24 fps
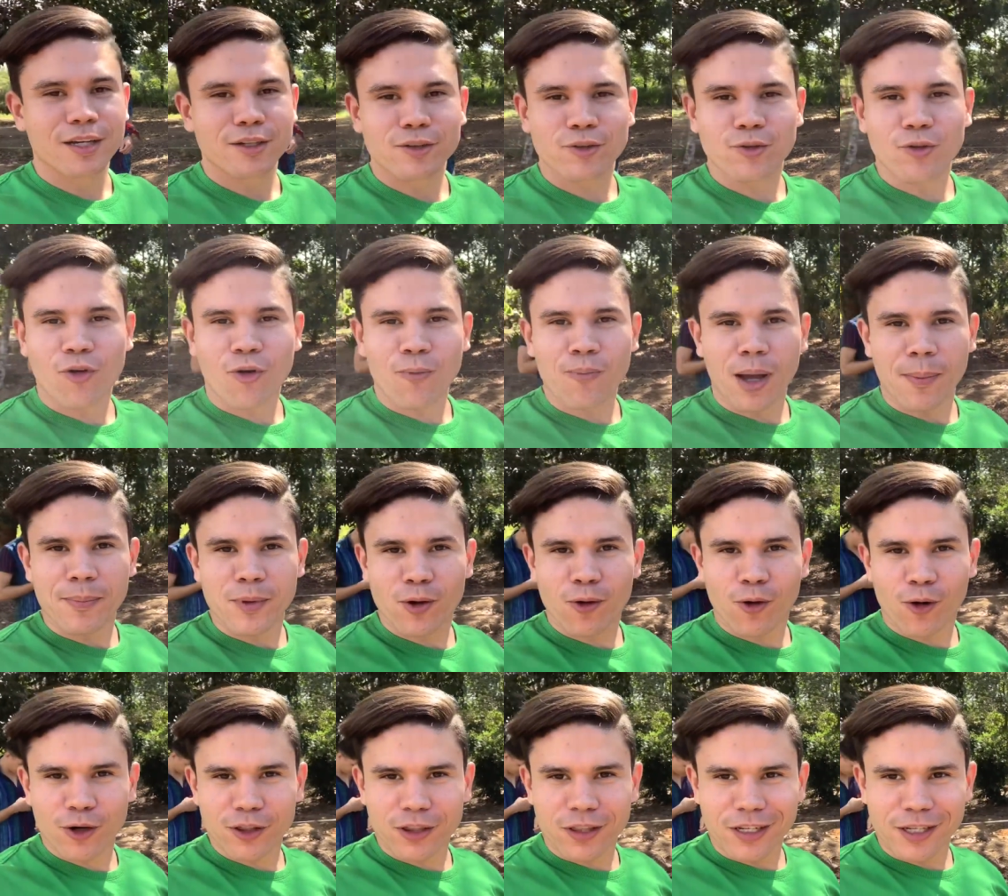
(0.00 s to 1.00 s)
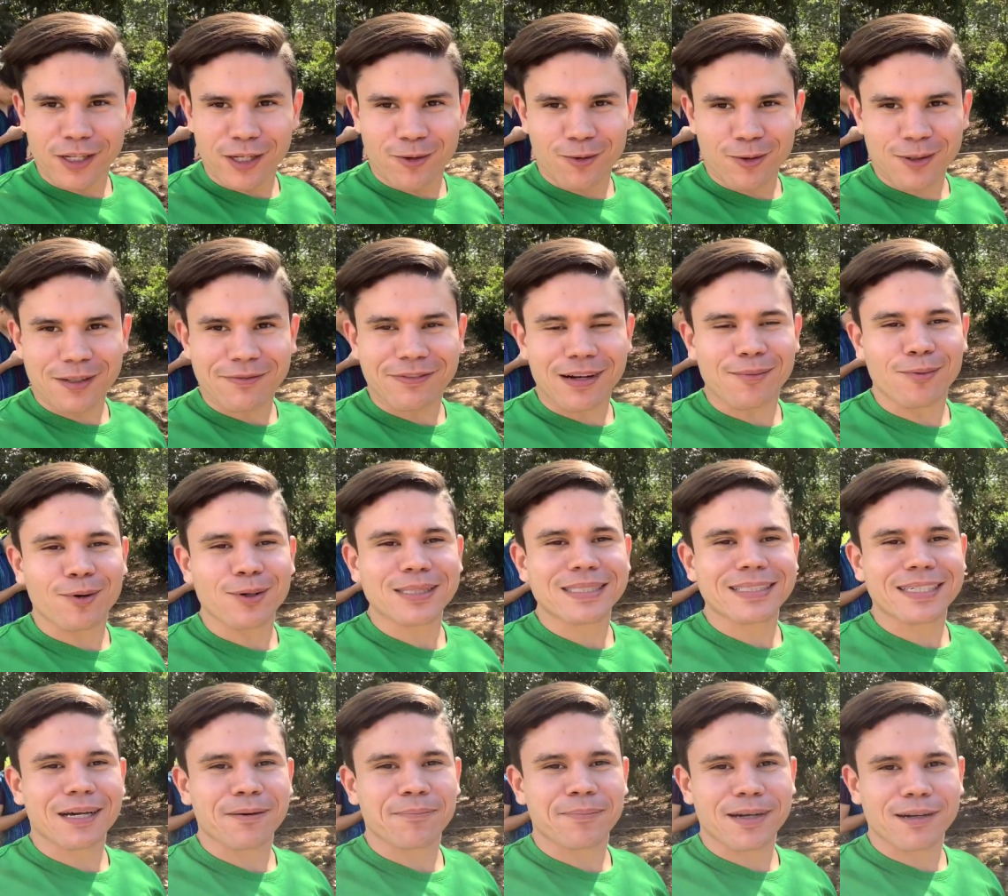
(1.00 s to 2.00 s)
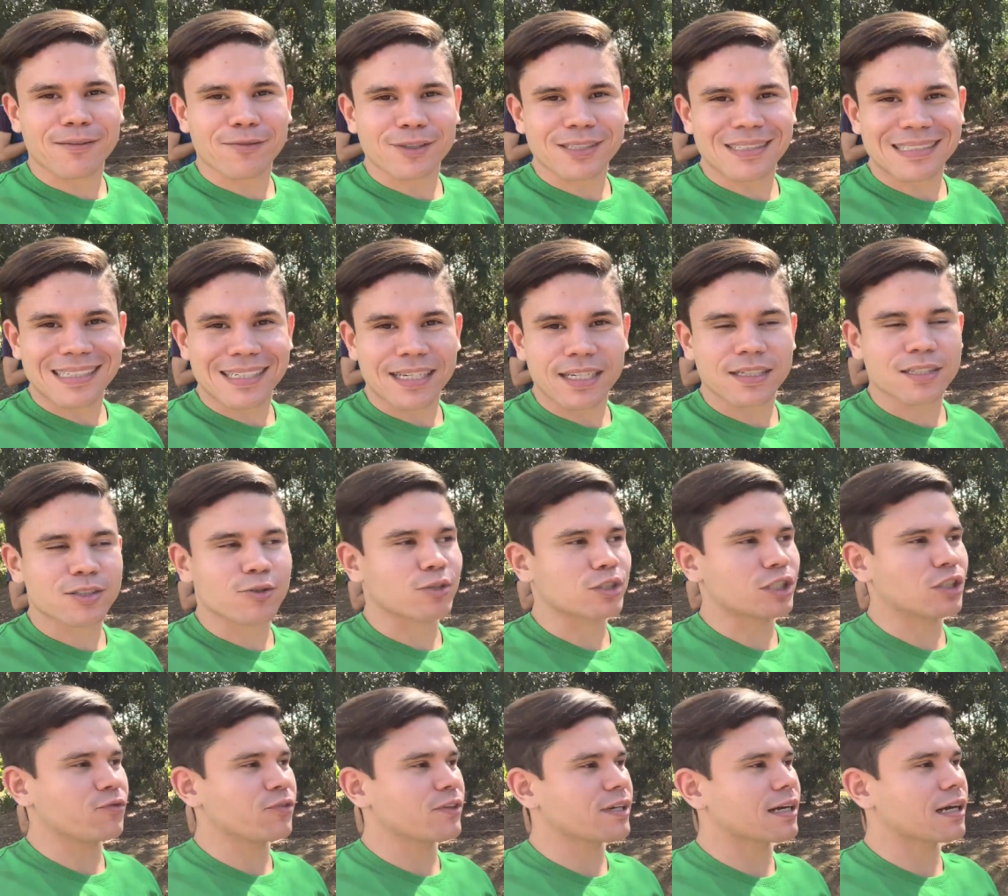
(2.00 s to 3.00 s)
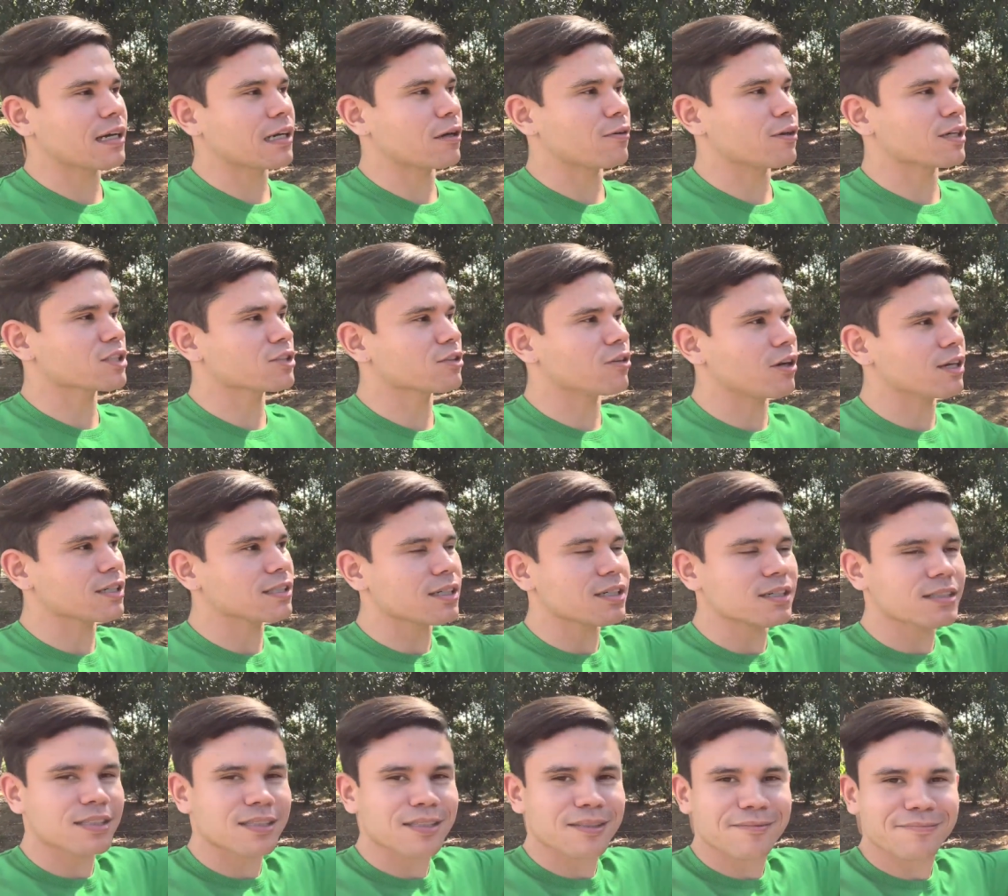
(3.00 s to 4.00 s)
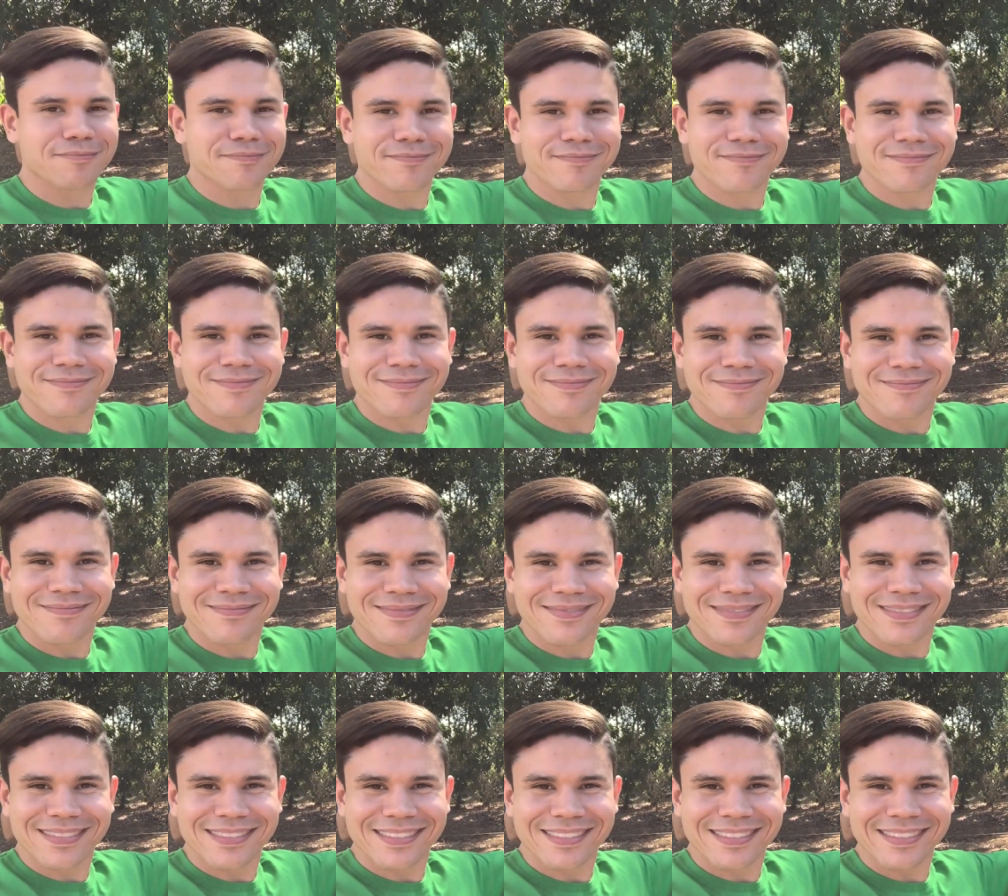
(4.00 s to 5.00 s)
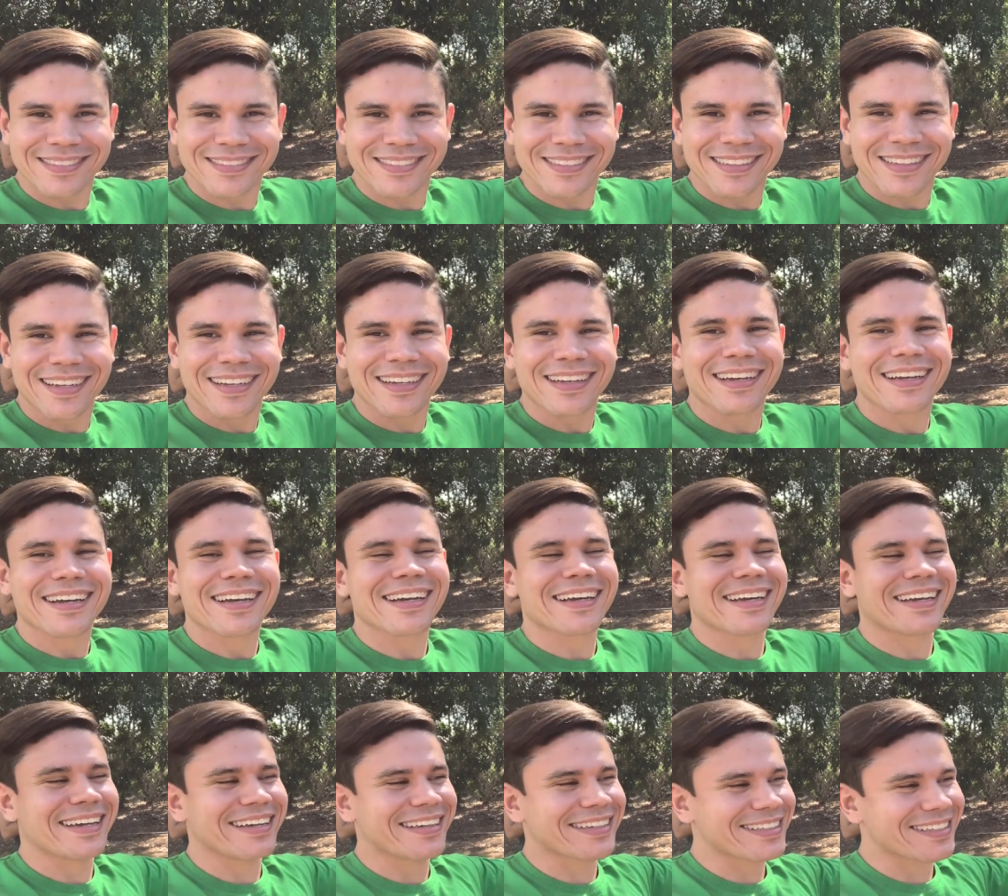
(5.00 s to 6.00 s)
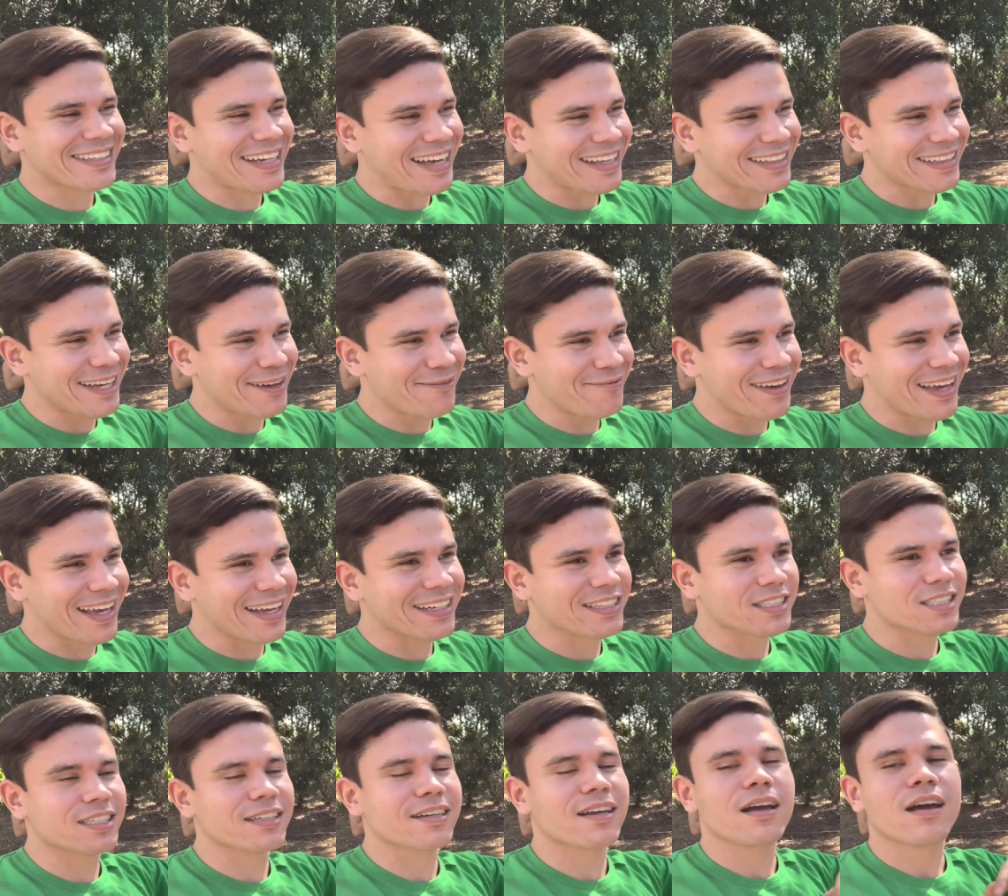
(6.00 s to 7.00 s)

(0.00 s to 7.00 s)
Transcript: Tô com meu amigo Rodrigo que vai mostrar para vocês onde ficarão as nossas Abelha sem ferrão, é claro. Exatamente.